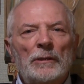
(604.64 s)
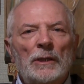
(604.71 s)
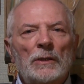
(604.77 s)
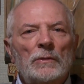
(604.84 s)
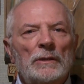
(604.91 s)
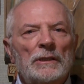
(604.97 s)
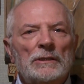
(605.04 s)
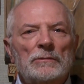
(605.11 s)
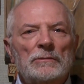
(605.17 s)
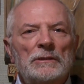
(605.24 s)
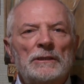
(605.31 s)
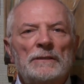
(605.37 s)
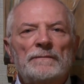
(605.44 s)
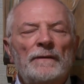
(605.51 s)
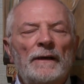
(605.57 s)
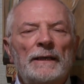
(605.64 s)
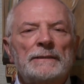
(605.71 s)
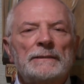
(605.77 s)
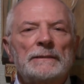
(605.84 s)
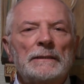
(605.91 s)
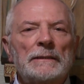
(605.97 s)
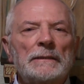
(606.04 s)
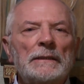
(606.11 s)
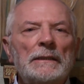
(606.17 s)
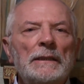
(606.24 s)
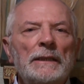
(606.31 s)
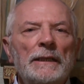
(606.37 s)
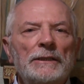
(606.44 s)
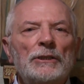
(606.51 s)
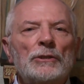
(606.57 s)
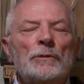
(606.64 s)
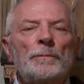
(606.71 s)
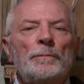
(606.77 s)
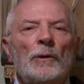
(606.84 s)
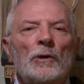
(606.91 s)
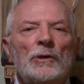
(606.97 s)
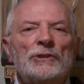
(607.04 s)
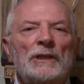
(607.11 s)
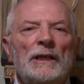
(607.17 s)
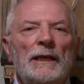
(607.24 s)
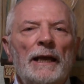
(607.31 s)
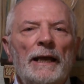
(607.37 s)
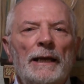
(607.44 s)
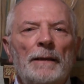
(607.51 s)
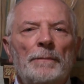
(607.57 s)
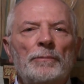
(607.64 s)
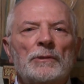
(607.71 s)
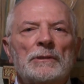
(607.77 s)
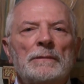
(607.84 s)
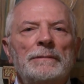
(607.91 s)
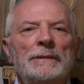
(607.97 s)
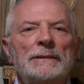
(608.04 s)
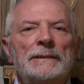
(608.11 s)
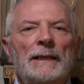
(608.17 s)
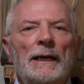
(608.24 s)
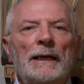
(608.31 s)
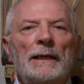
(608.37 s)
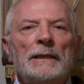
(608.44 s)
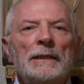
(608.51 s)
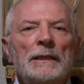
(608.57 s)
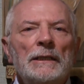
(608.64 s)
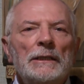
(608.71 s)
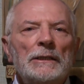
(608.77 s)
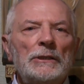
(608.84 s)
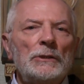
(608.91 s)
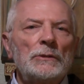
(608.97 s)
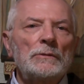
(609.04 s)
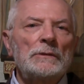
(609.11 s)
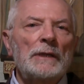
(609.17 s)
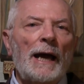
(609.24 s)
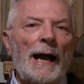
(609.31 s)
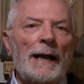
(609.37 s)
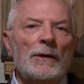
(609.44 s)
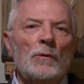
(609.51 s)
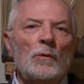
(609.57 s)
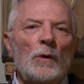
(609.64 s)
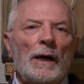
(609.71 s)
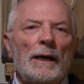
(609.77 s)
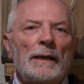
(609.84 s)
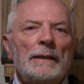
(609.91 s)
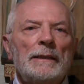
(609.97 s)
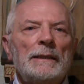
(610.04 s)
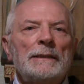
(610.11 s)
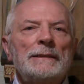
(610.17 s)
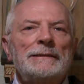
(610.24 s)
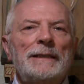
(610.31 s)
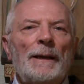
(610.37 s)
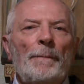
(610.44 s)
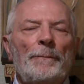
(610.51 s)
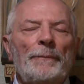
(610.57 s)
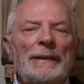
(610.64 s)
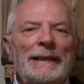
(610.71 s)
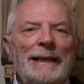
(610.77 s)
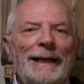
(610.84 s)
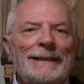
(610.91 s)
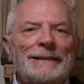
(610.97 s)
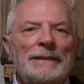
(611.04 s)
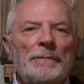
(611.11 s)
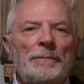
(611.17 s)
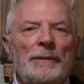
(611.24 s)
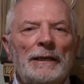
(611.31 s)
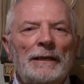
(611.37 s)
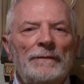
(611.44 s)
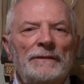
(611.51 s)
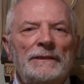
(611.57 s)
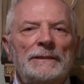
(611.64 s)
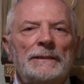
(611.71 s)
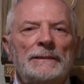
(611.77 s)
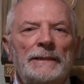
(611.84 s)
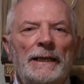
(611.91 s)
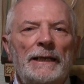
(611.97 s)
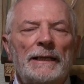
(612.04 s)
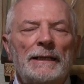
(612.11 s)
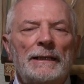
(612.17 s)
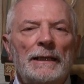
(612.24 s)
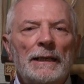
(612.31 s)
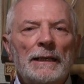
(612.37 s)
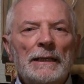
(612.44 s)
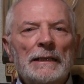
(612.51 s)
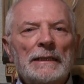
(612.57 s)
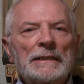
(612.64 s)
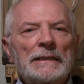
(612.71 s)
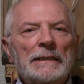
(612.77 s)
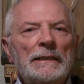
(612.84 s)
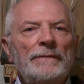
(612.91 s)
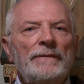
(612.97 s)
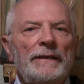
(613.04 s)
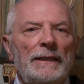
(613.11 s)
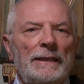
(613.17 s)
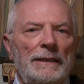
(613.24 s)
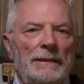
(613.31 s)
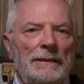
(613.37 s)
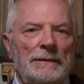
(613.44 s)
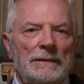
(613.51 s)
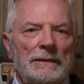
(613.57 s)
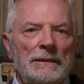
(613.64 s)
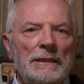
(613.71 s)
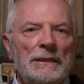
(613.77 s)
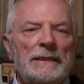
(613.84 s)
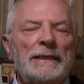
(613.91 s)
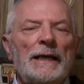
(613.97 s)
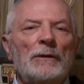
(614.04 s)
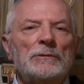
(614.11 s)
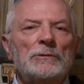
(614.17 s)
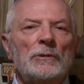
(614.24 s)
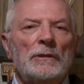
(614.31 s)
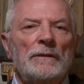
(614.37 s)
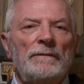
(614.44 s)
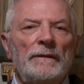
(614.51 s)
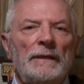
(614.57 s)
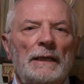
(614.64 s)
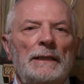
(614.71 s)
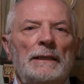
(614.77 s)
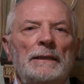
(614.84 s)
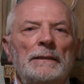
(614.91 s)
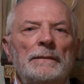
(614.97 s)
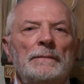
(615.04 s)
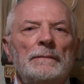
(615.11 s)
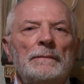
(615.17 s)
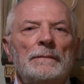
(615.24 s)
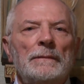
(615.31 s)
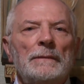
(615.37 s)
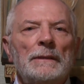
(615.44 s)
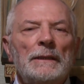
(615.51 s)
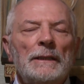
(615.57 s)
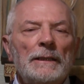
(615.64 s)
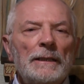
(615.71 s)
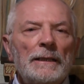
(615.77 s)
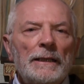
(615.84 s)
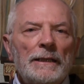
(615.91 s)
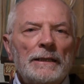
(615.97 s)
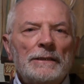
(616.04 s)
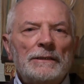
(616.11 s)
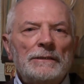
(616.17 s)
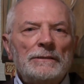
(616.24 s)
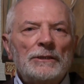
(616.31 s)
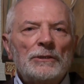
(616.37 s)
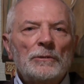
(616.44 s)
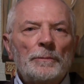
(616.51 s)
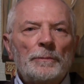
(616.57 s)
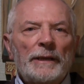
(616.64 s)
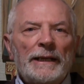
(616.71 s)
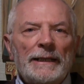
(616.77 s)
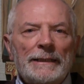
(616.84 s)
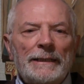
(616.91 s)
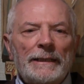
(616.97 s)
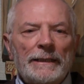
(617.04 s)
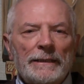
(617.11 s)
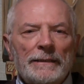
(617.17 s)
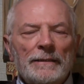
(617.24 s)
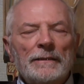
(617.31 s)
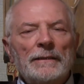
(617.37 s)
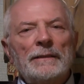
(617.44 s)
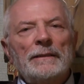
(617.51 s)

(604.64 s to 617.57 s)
non è ancora soddisfatta. Gesù porge a lei la possibilità di un'acqua zampillante per la vita eterna, si rivela, si autorivela. Gesù prende